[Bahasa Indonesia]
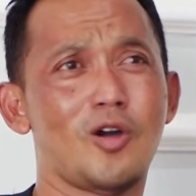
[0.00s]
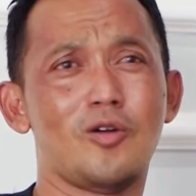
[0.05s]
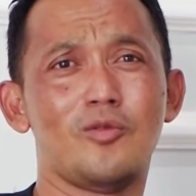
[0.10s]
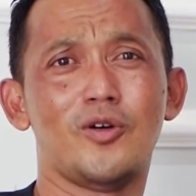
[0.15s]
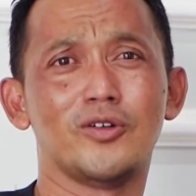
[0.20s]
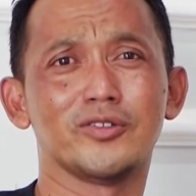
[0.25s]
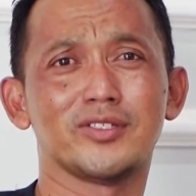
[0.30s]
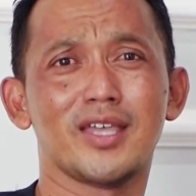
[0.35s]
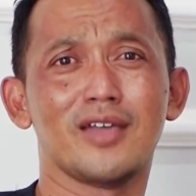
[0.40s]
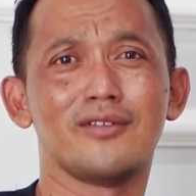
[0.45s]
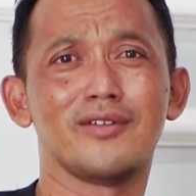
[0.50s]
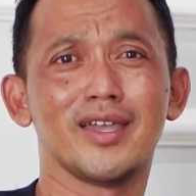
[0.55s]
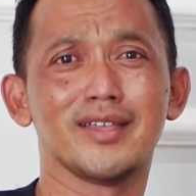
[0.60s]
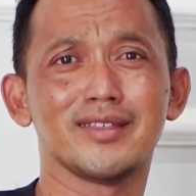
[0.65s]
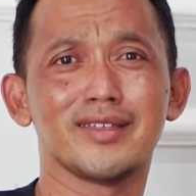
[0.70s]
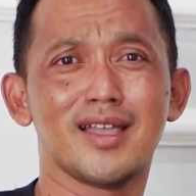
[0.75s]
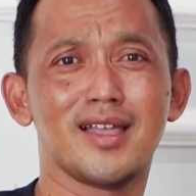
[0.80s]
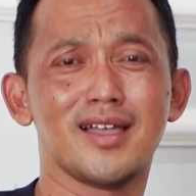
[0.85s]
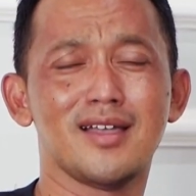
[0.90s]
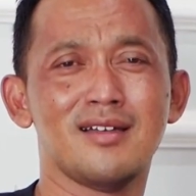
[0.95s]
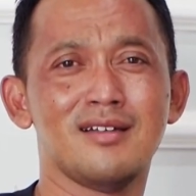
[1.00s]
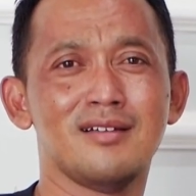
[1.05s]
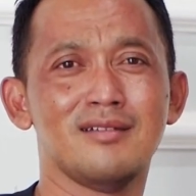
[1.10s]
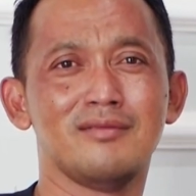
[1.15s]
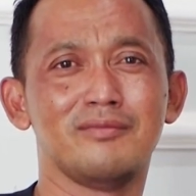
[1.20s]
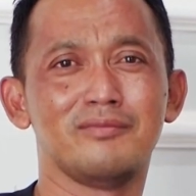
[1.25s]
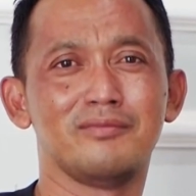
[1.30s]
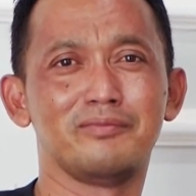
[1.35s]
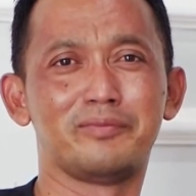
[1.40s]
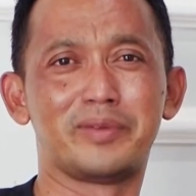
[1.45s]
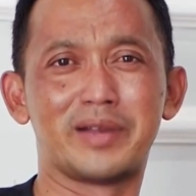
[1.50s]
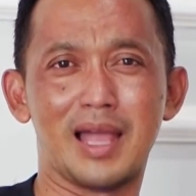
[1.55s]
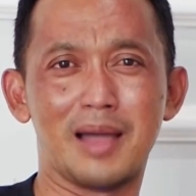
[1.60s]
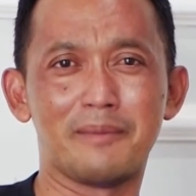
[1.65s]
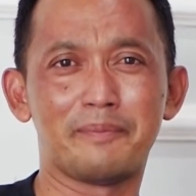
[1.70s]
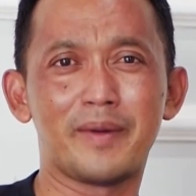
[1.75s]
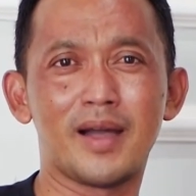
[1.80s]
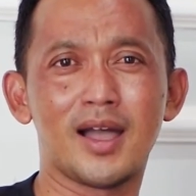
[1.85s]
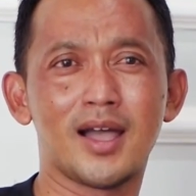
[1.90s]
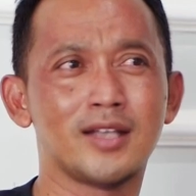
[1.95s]
cowok ceweknya
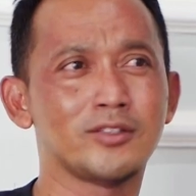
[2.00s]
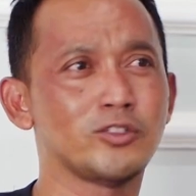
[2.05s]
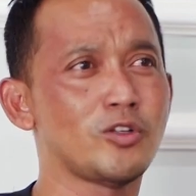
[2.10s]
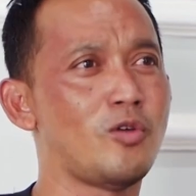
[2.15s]
berapa